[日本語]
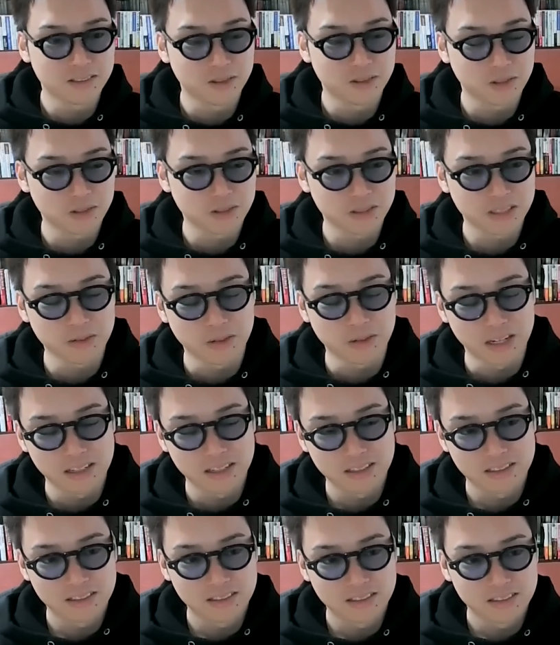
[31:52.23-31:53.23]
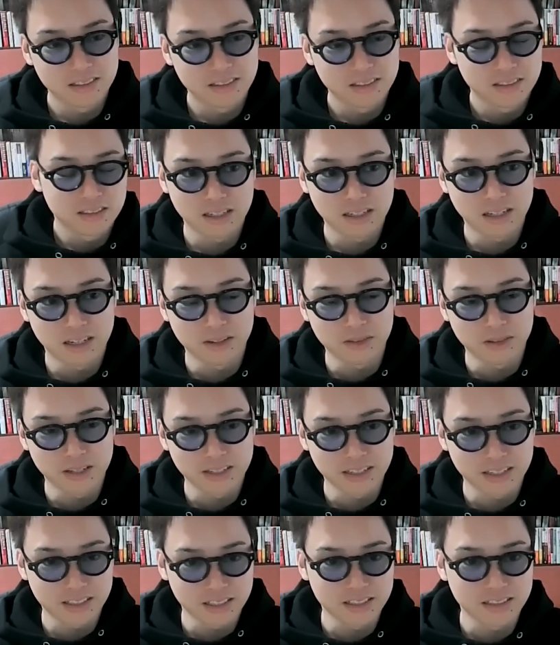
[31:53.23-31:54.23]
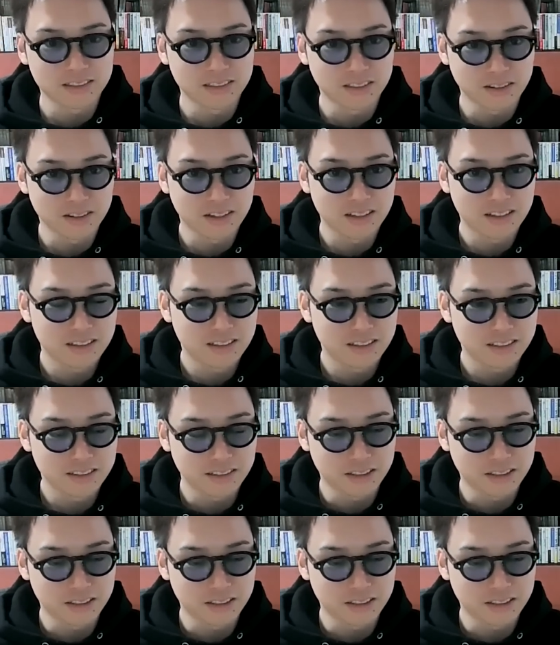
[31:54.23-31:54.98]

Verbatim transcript: 仕事としては、あの、ありがたいですけどね。